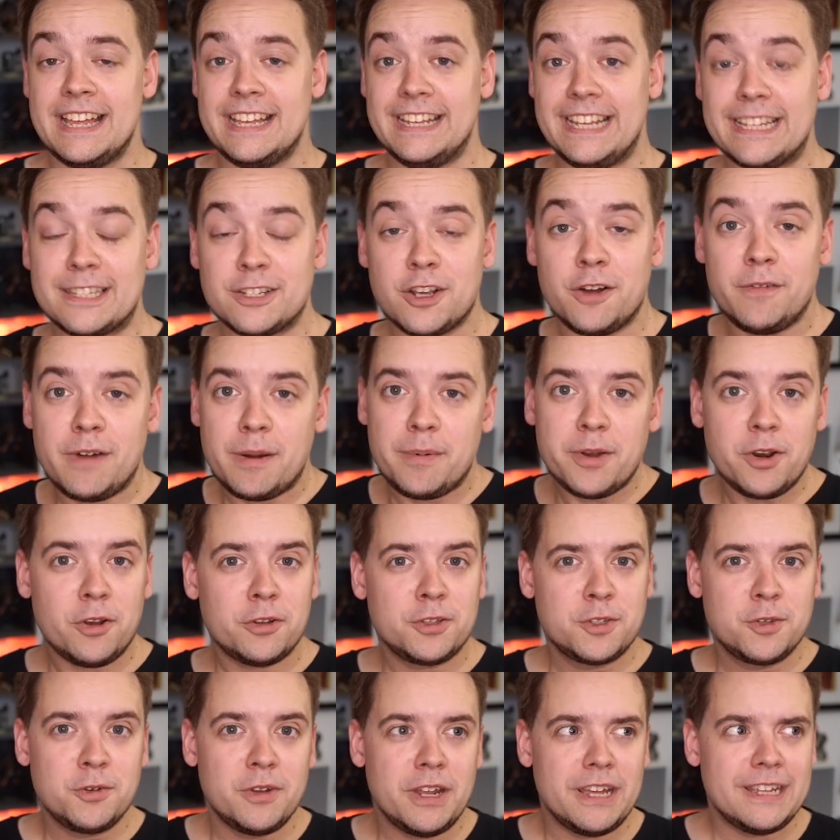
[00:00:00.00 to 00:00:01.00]
Jetzt kommen wir aber
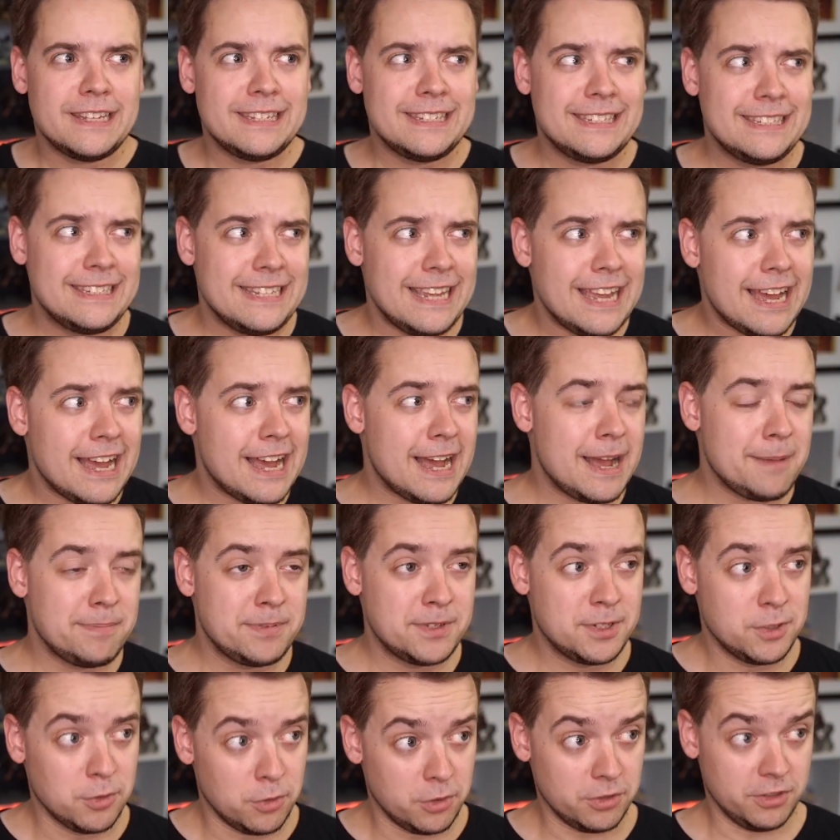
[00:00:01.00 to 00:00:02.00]
noch zu einer sehr
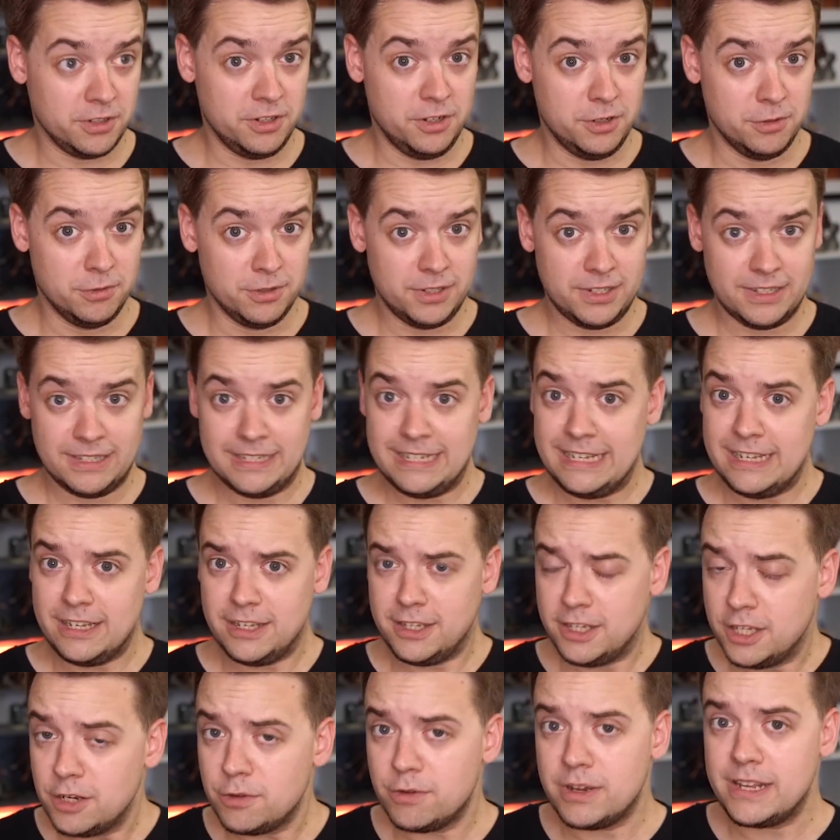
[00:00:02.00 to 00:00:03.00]
absurden News. Die
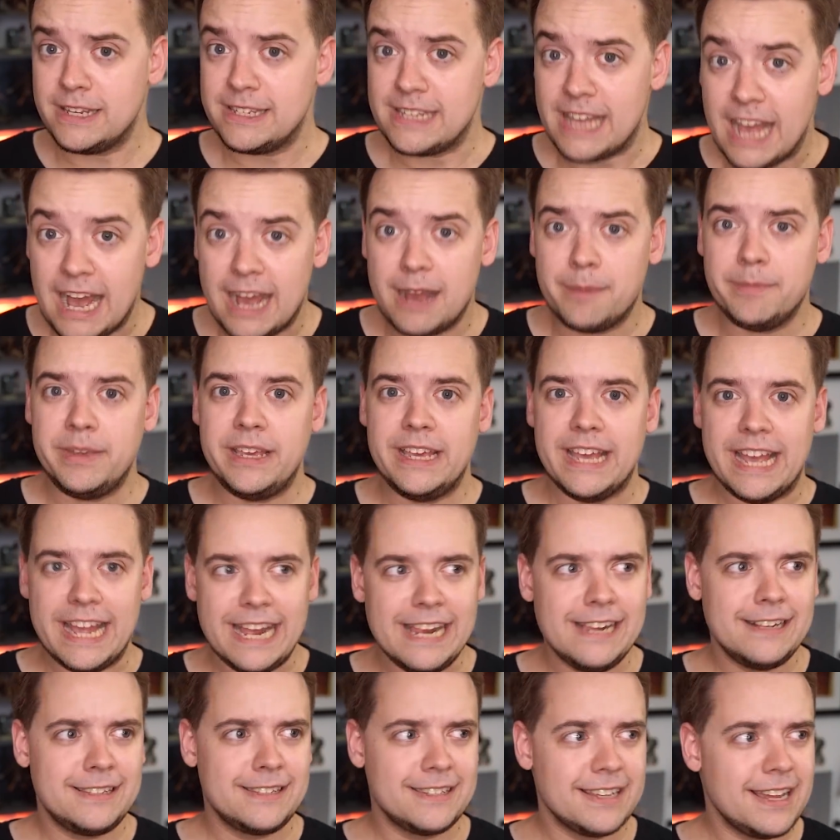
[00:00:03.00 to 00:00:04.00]
US Army
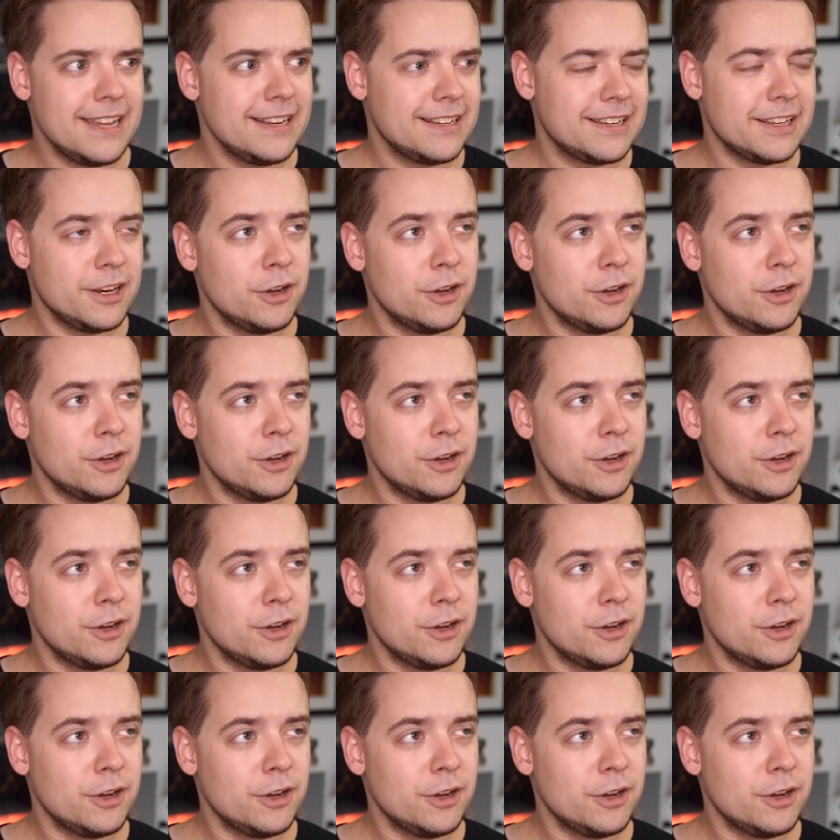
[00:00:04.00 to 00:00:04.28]
hält seit